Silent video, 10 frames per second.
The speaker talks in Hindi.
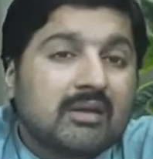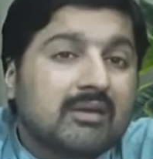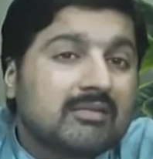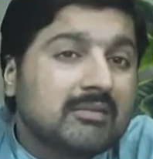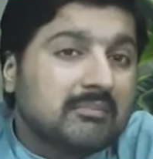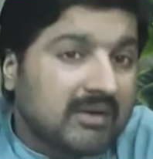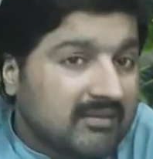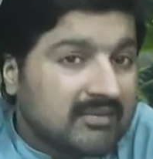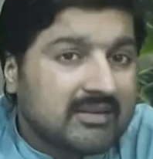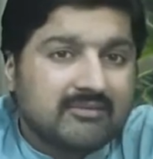किसी
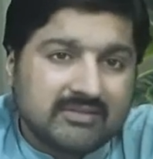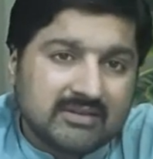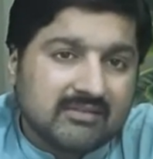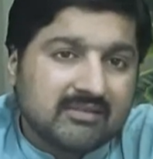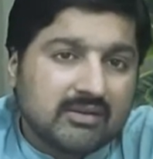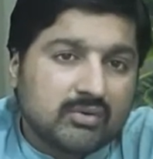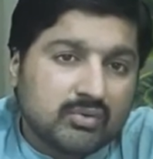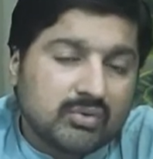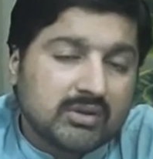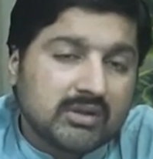मर्ज़ की वजह से
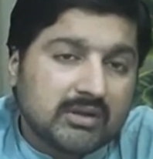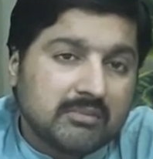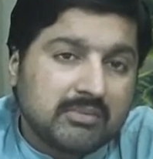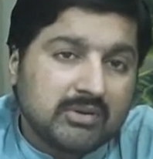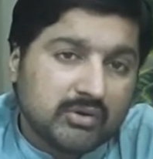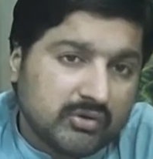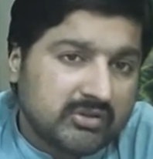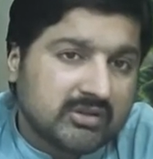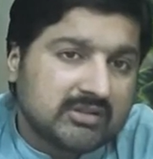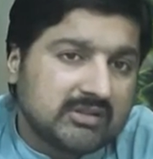खून की कमी हो
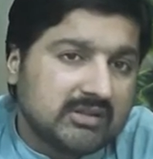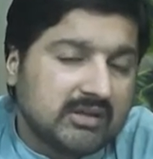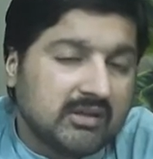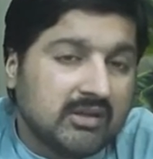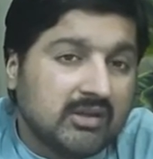सकती है